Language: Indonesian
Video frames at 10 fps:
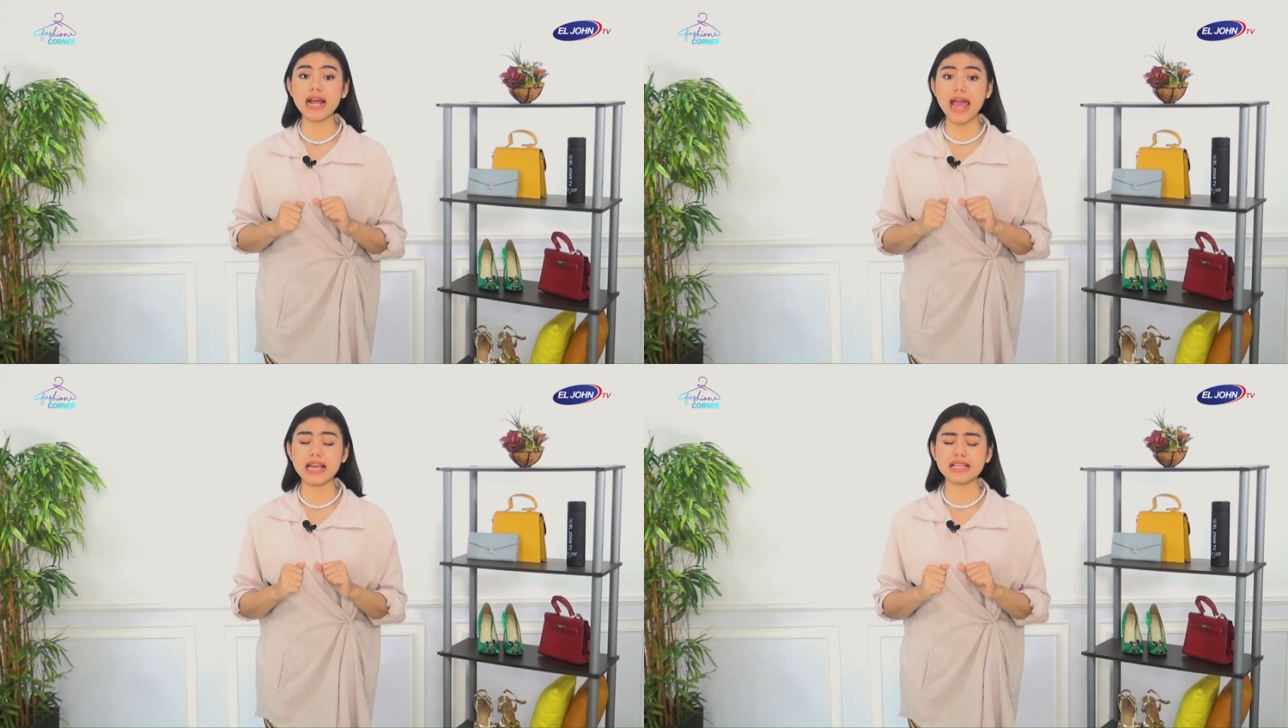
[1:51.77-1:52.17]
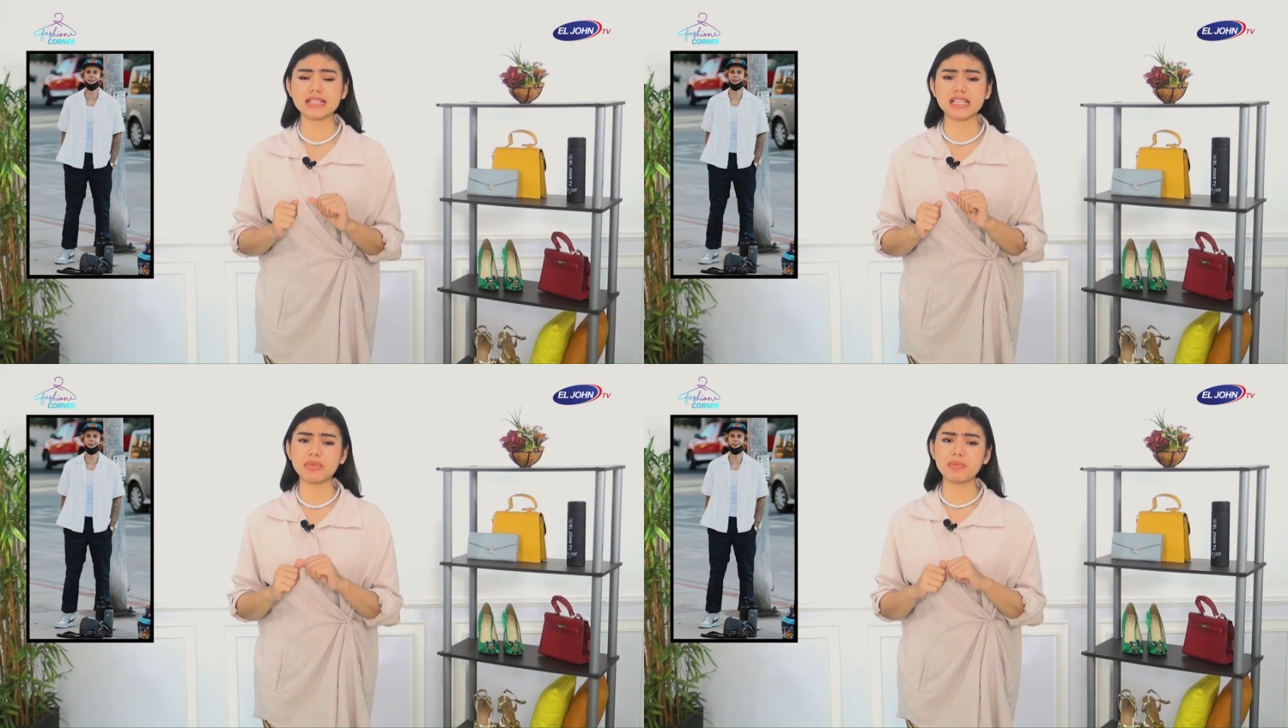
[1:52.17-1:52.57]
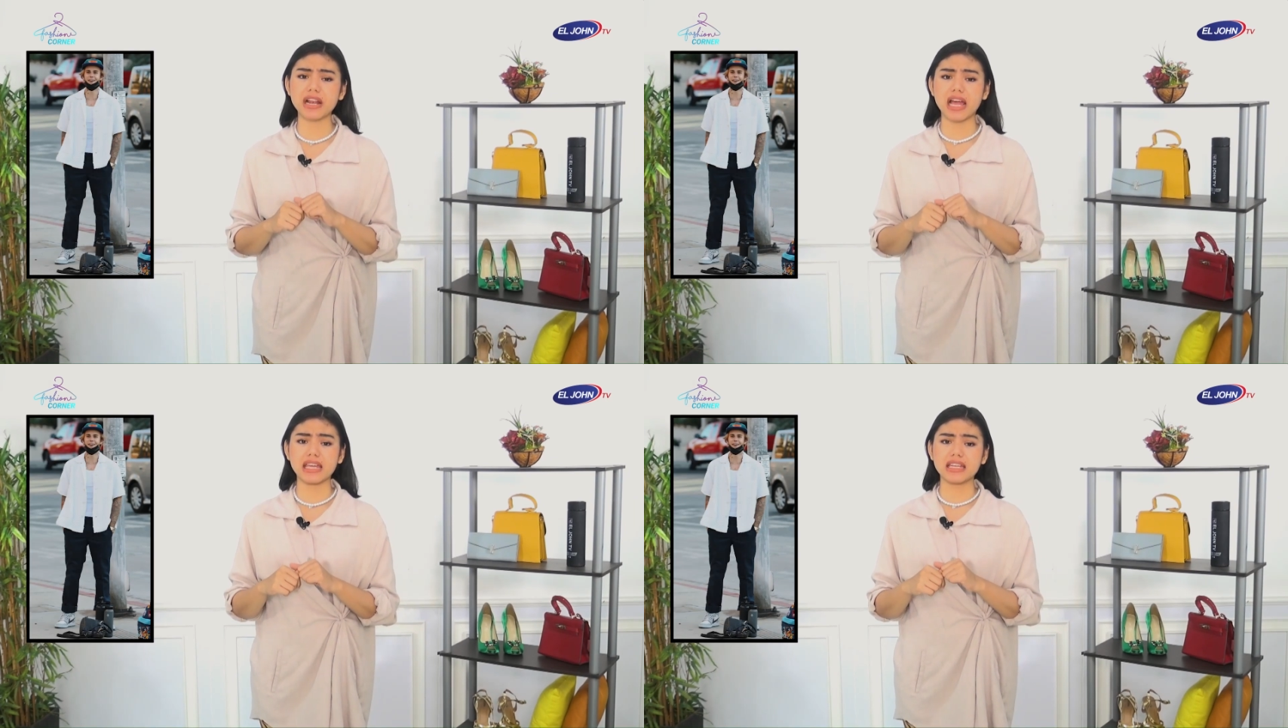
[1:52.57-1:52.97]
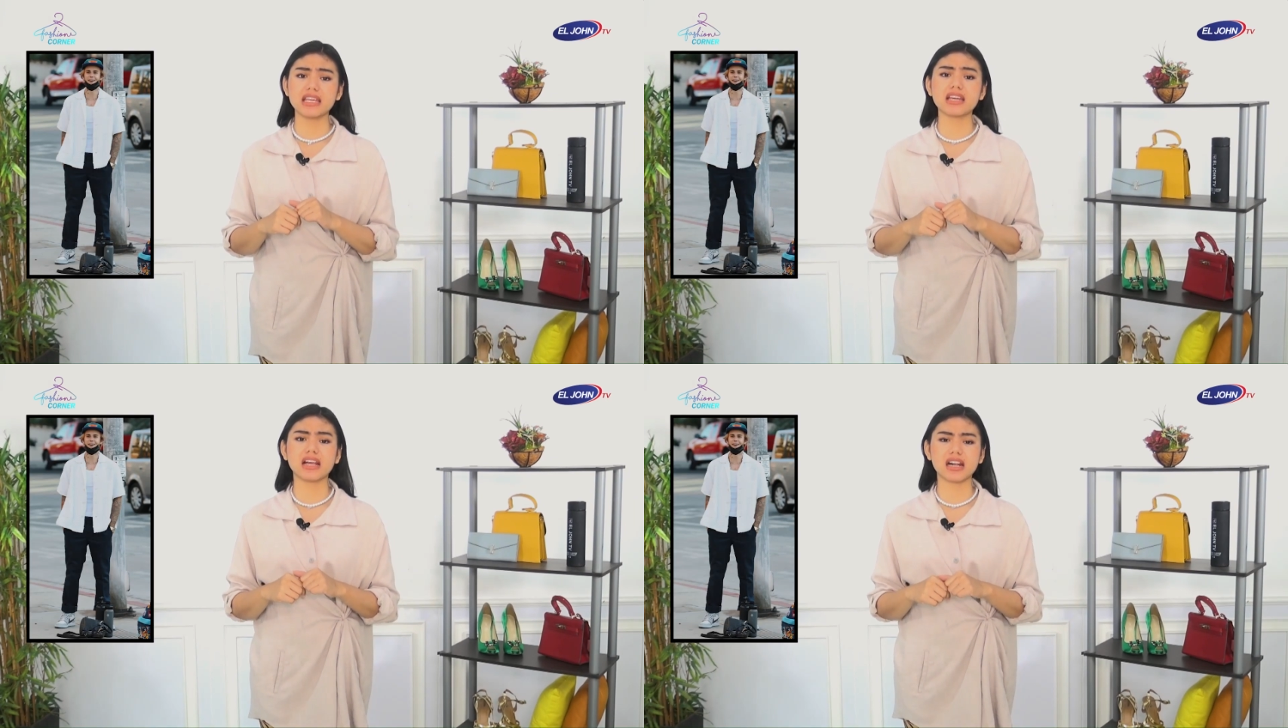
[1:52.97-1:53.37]
gayanya Justin Bieber yang
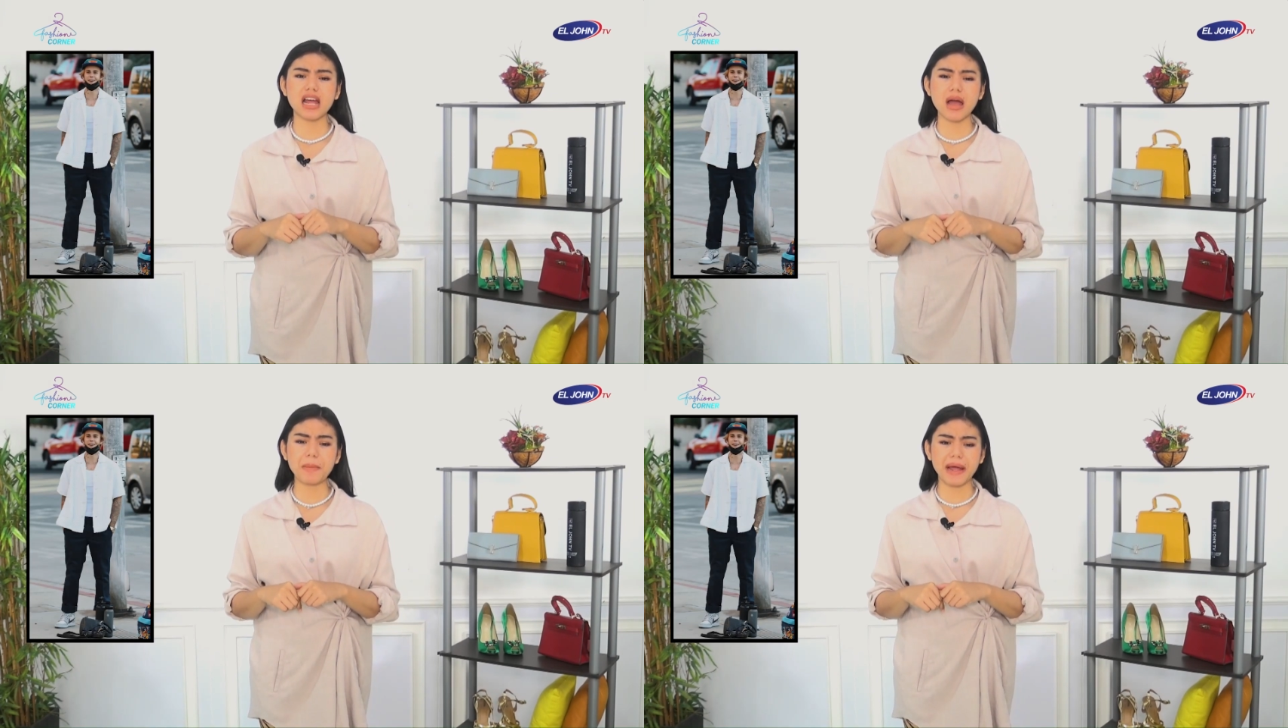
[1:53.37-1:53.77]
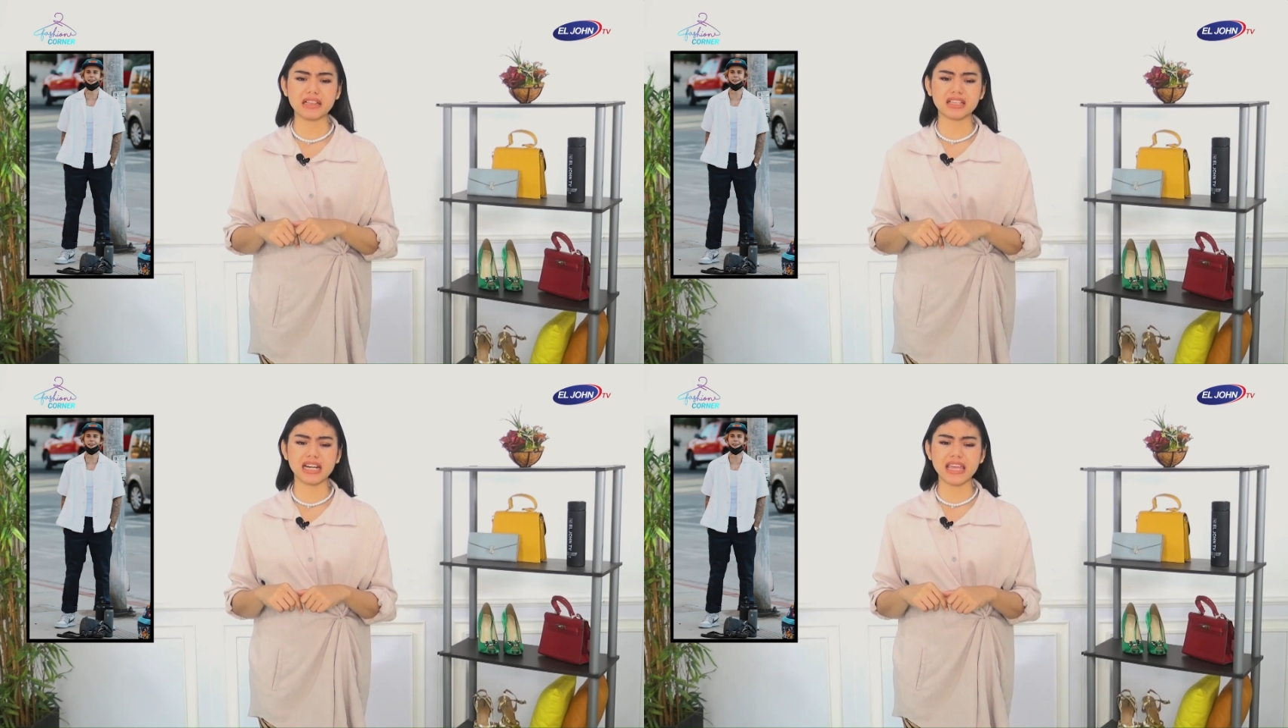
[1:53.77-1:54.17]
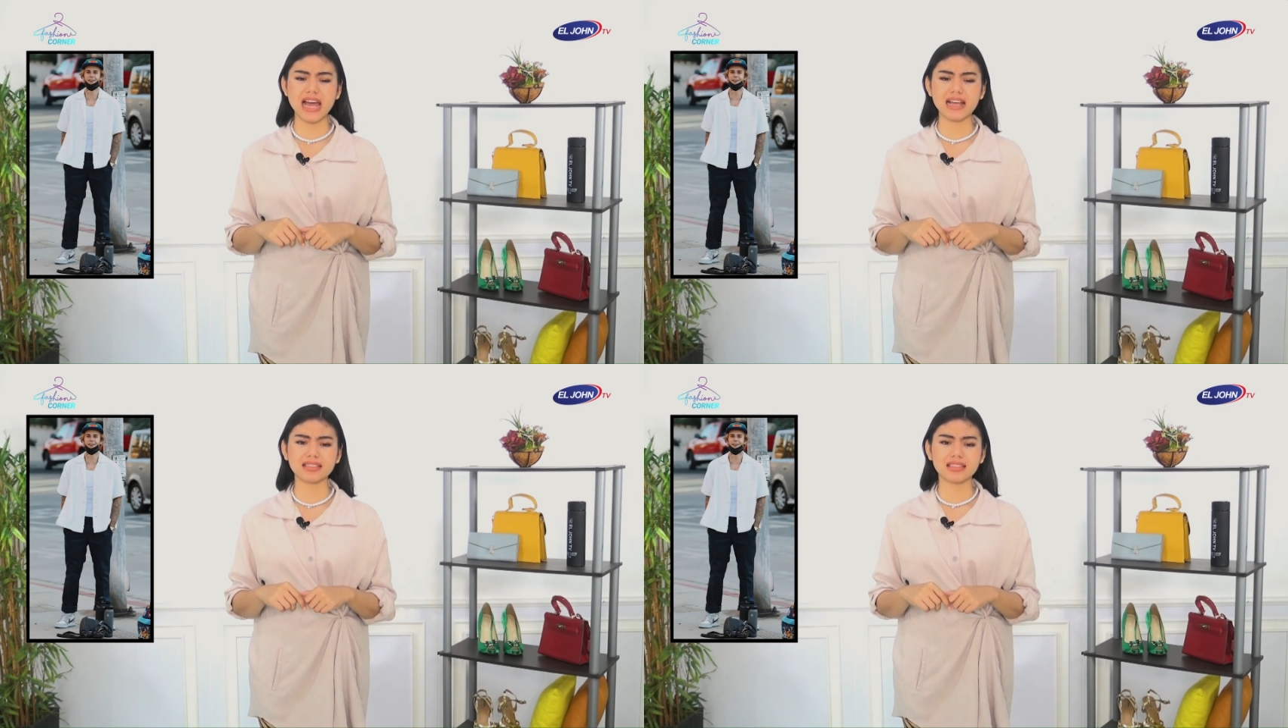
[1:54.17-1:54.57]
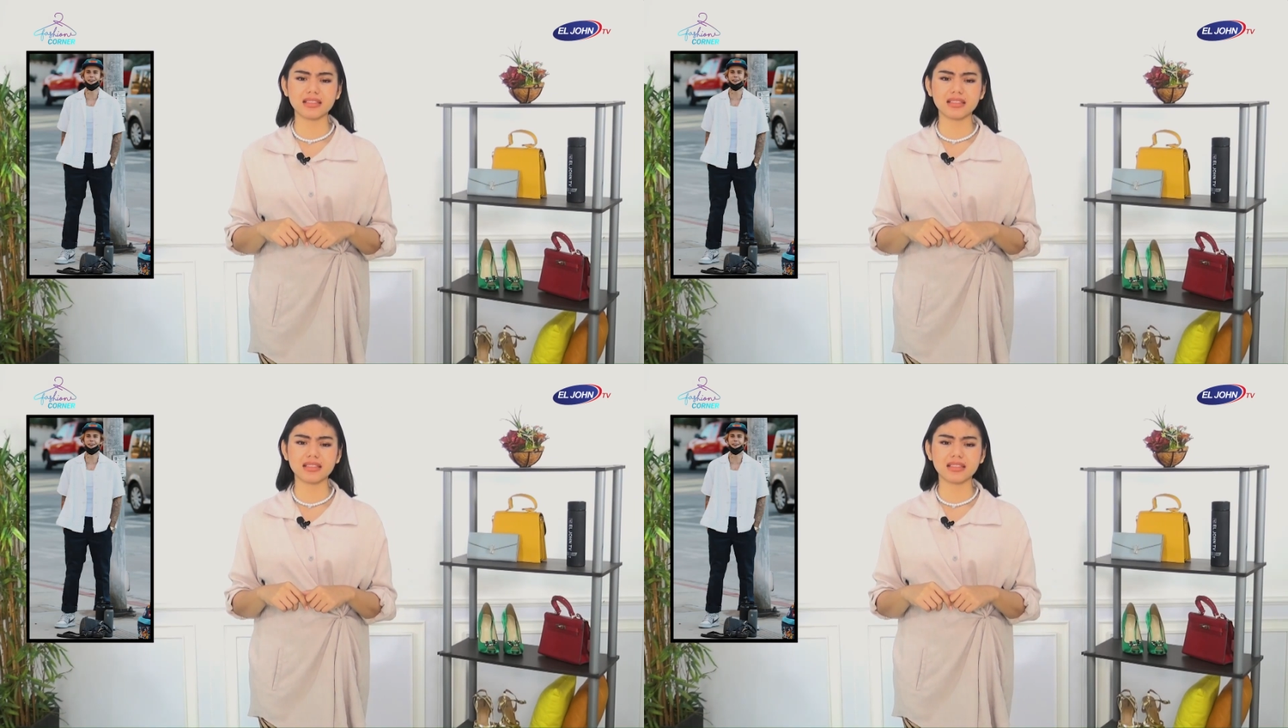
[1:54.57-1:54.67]
ini karena apa ya terlihat